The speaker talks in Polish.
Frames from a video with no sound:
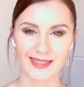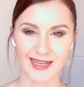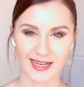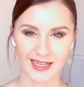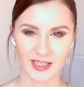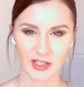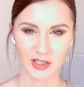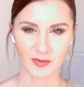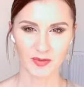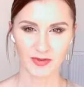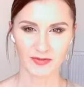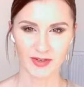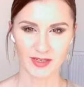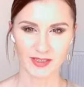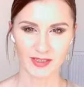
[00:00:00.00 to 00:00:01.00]
także
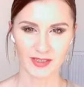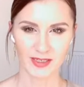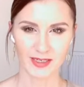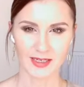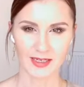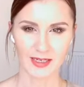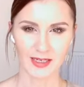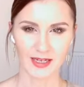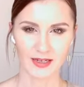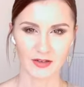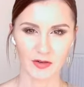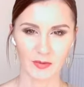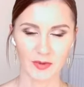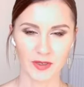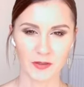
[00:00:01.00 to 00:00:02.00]
prowadzić kręgi dla
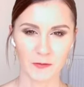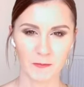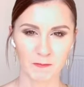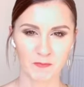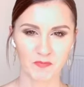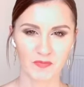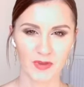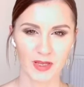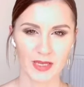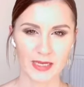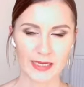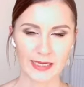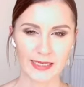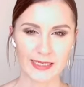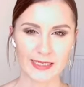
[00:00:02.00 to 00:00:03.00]
kobiet.
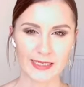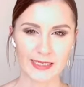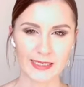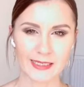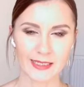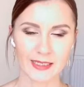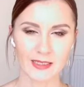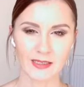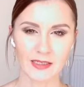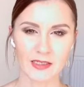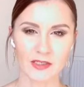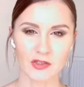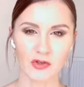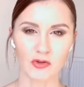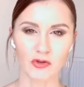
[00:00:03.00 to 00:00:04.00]
I na jednej
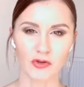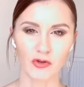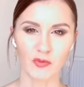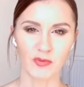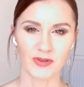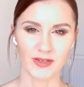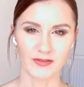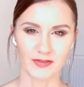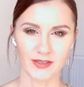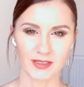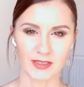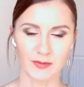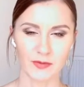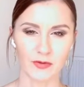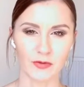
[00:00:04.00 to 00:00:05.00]
z grup na
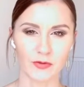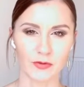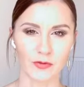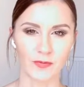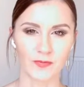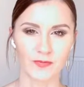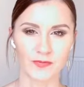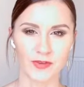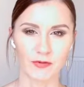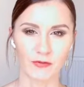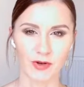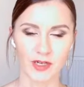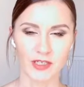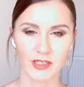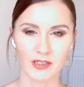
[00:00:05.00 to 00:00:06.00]
Facebooku
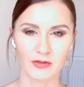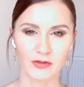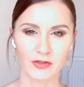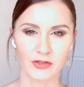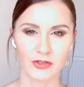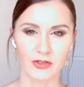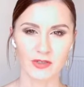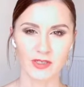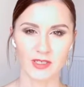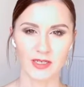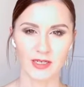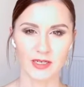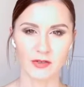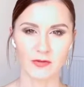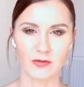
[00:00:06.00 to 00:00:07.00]
właśnie dotyczącej
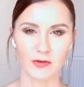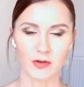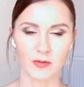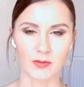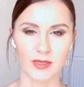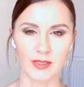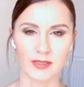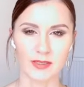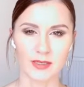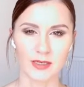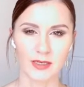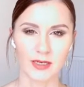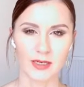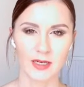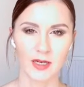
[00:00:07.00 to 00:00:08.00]
kręgów kobiet,
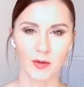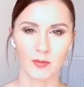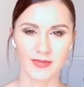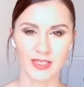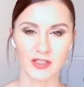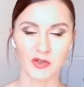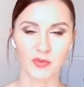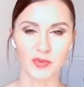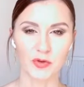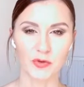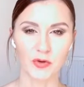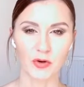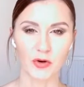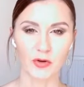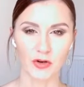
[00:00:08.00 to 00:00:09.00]

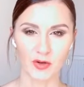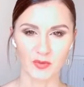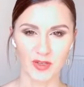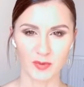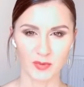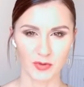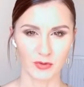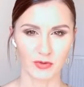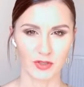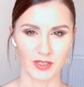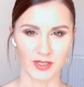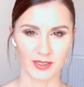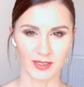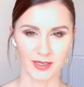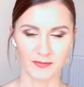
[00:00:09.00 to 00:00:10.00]
nastąpiło ogromne
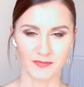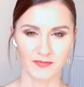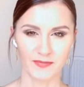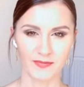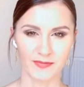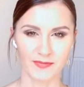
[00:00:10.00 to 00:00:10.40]
poruszenie